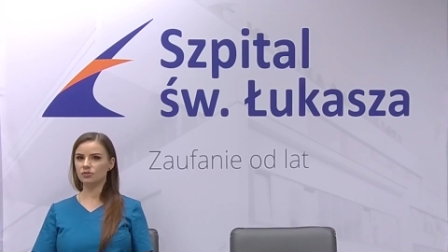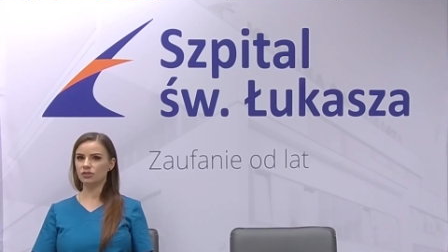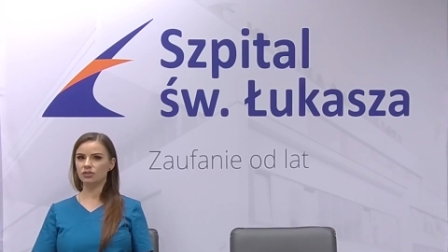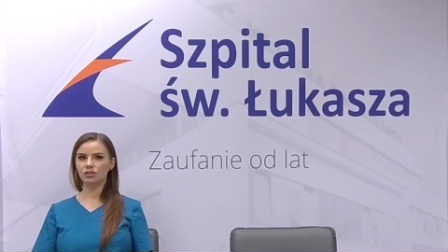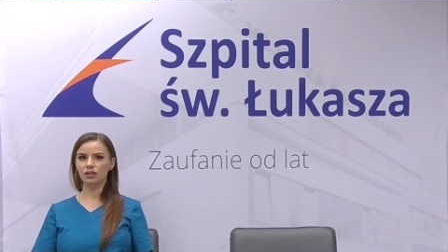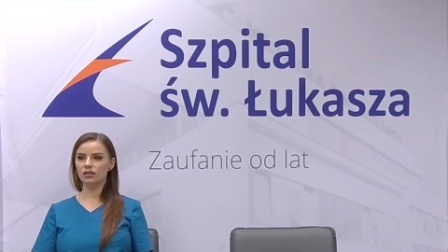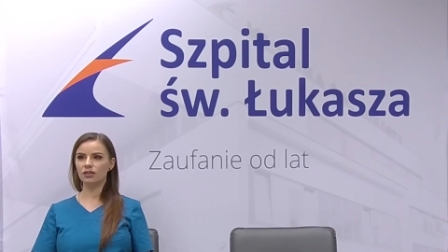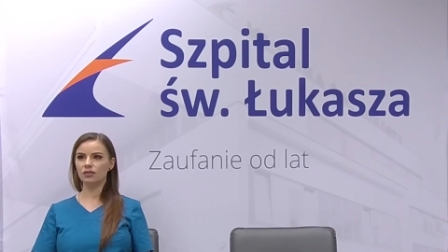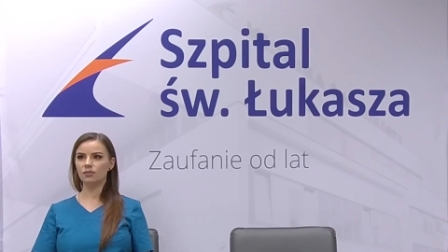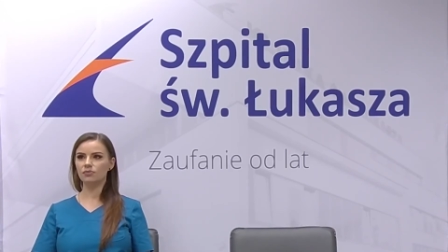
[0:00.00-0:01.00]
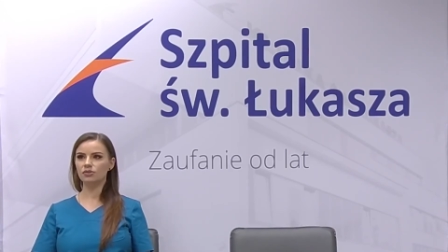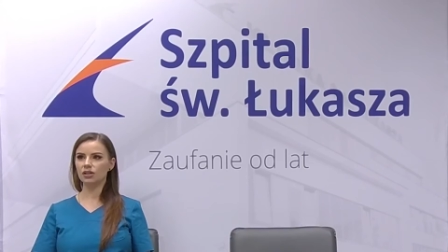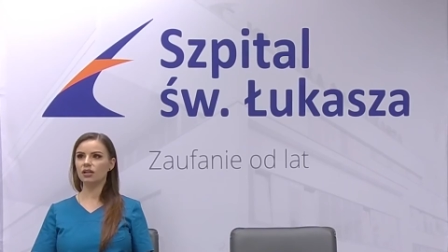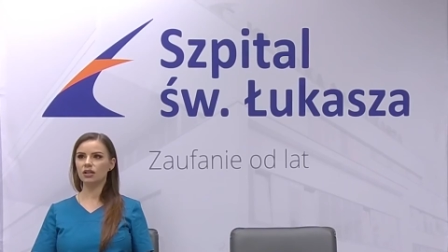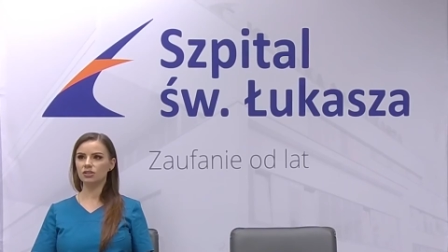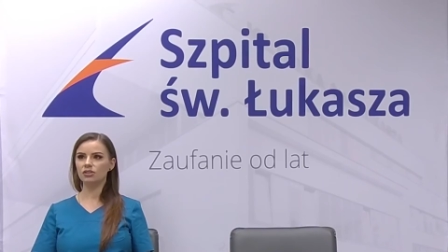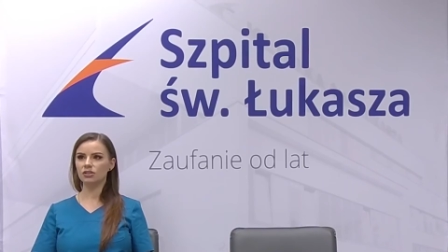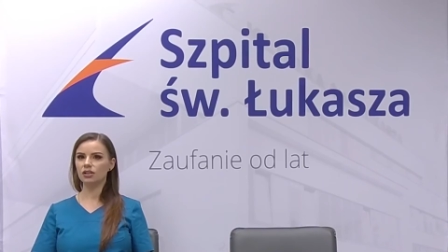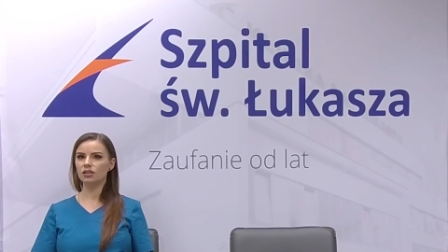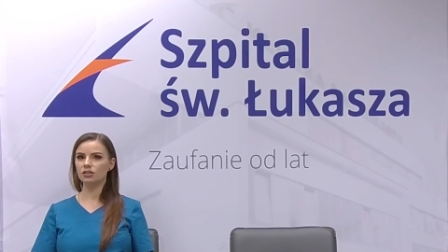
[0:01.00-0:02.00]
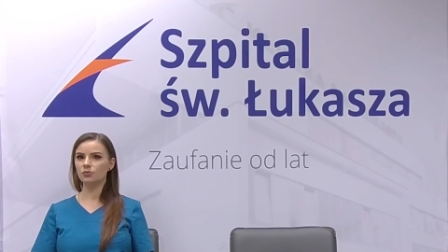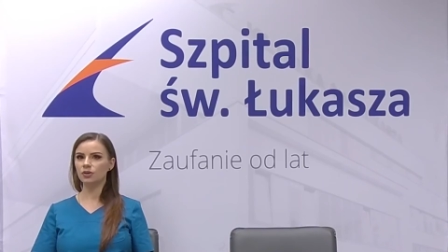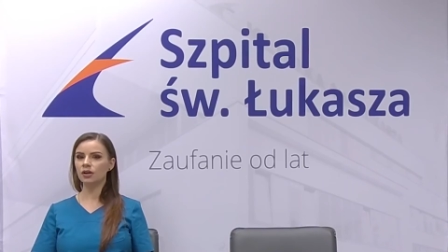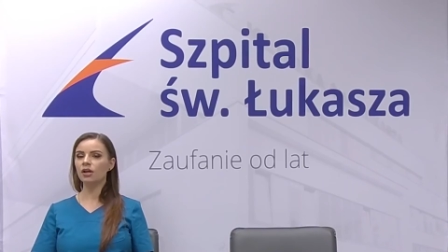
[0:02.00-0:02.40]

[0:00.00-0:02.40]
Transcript: e, przekraczać tej liczby.